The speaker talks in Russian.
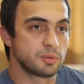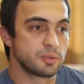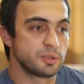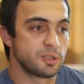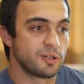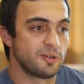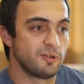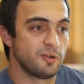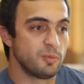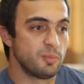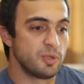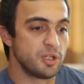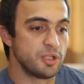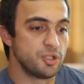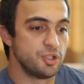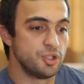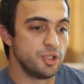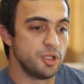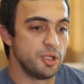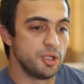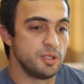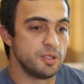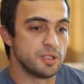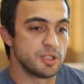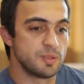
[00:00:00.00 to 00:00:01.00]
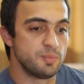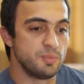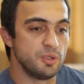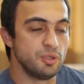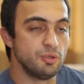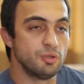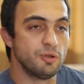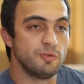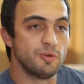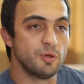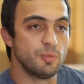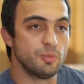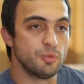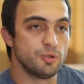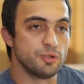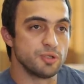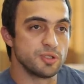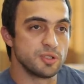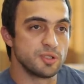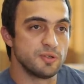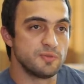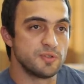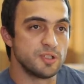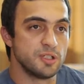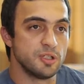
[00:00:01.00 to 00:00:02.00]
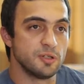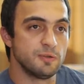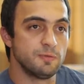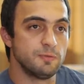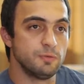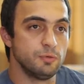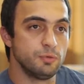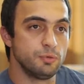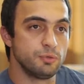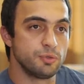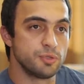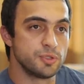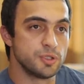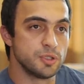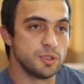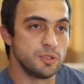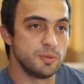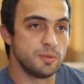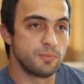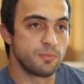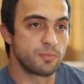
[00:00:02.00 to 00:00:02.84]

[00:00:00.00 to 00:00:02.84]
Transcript: кровообращения спинного мозга, всех функций.